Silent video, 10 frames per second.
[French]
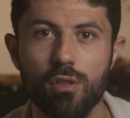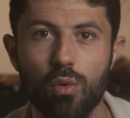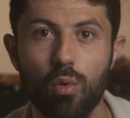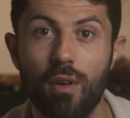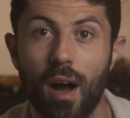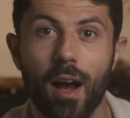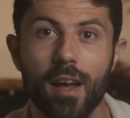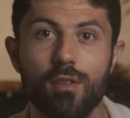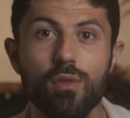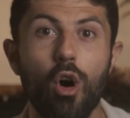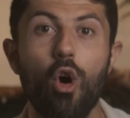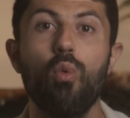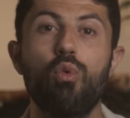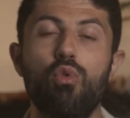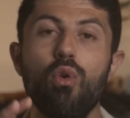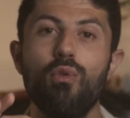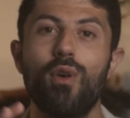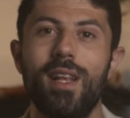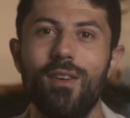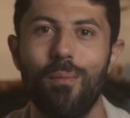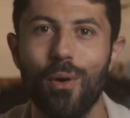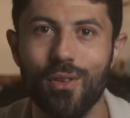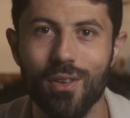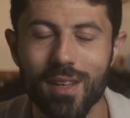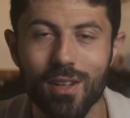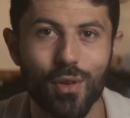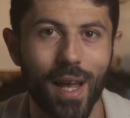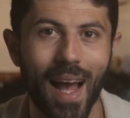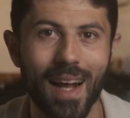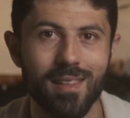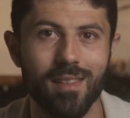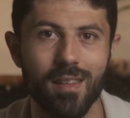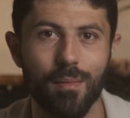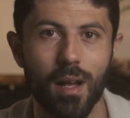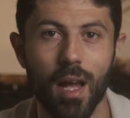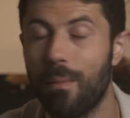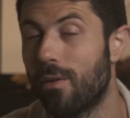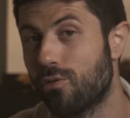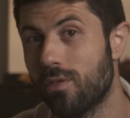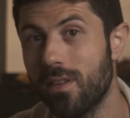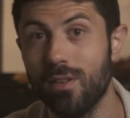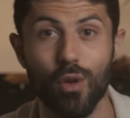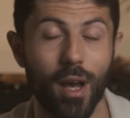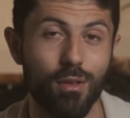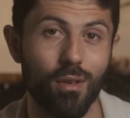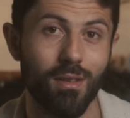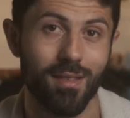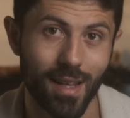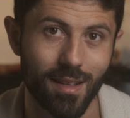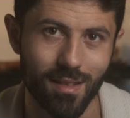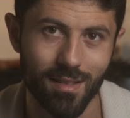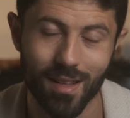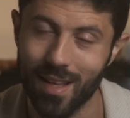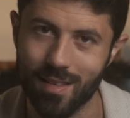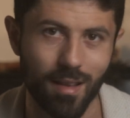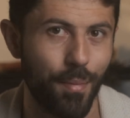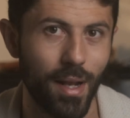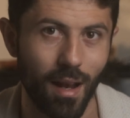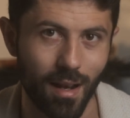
se trouvent. Un réseau où tous vos clients potentiels seraient accessibles. Et eh ben, je vous dis, ce réseau, ça existe. ça s'appelle